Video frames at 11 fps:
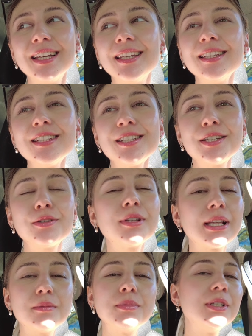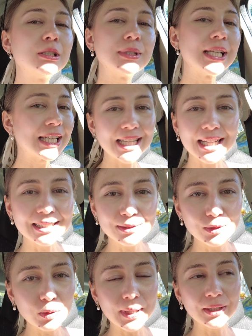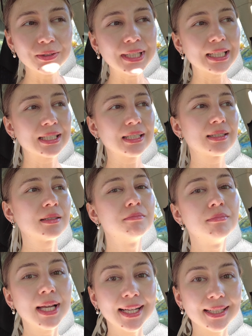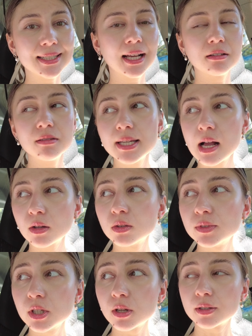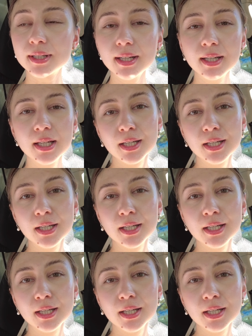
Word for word: Jeszcze tutaj nie byliśmy na żadnym wybiegu, także jestem mega ciekawa, jak on wygląda.